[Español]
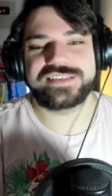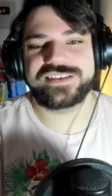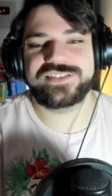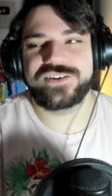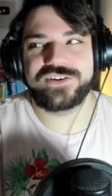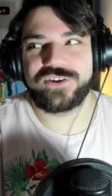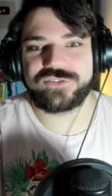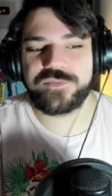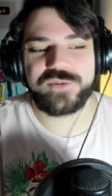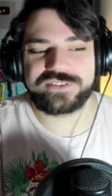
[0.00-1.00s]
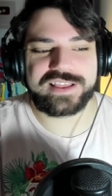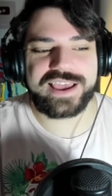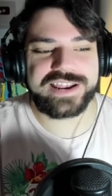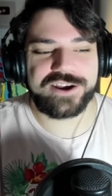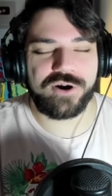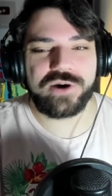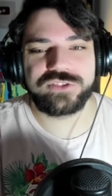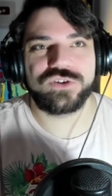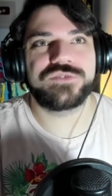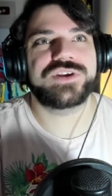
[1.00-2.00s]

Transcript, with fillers: diciendo los hombros al aire, no aguanto el